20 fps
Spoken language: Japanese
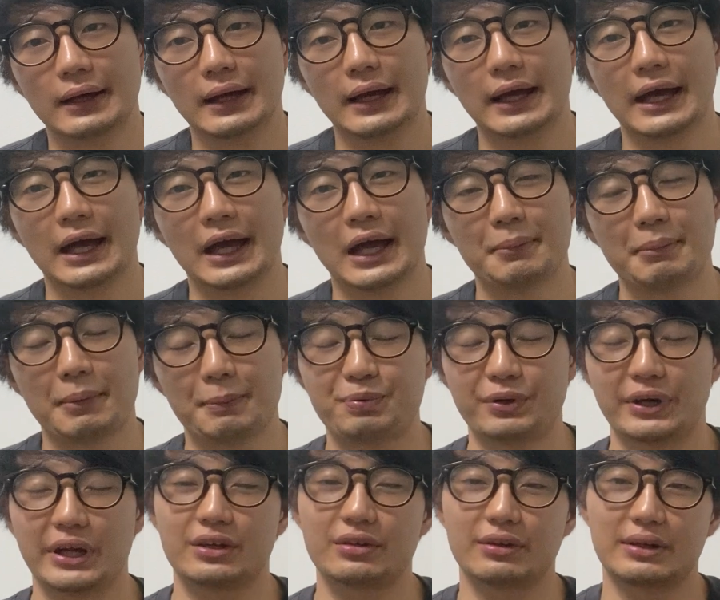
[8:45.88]
えー、まあ、
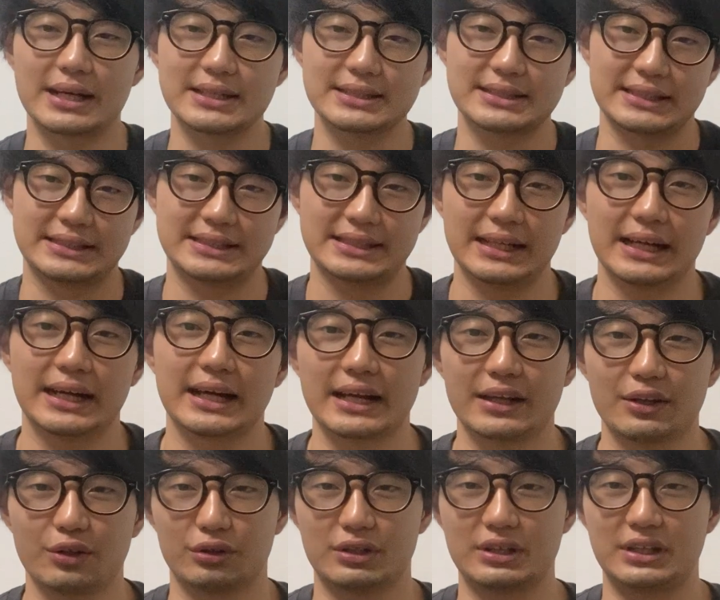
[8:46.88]
プロ野球観戦しなが
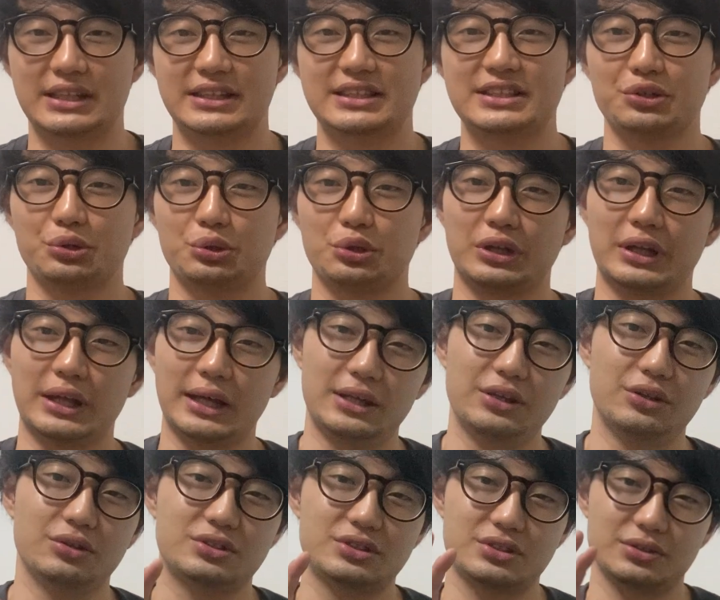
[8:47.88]
らの貴重のね、
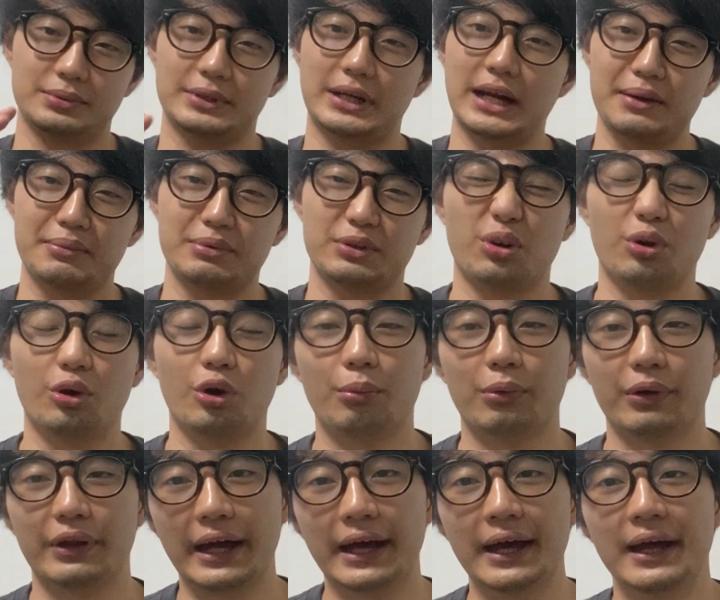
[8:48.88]
YouTube ライブの方
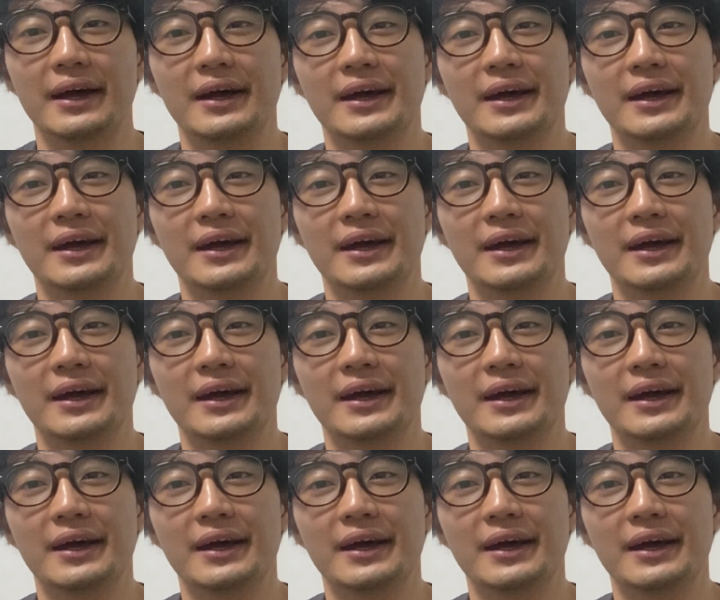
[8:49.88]
もね、